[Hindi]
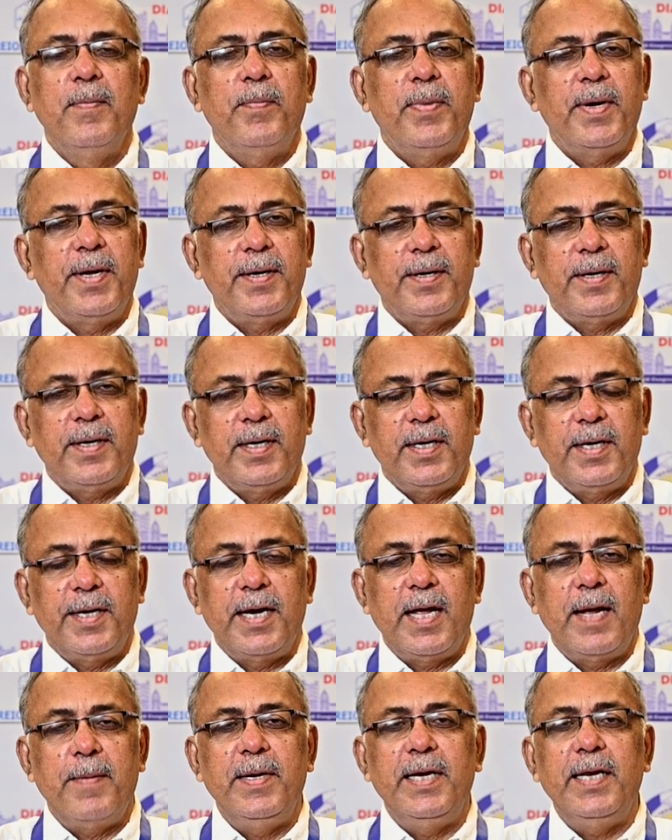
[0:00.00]
पर
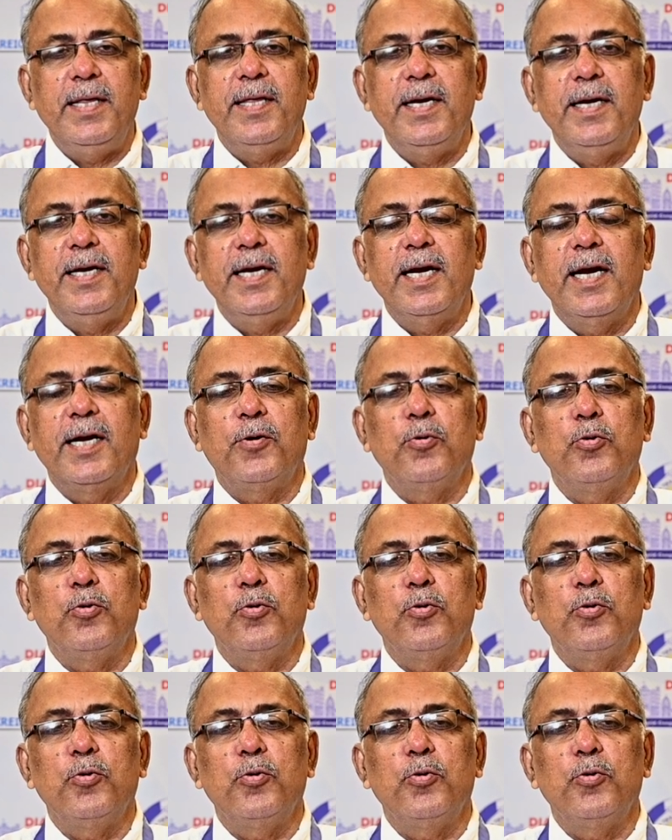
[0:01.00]
डायबिटीज़ इंडिया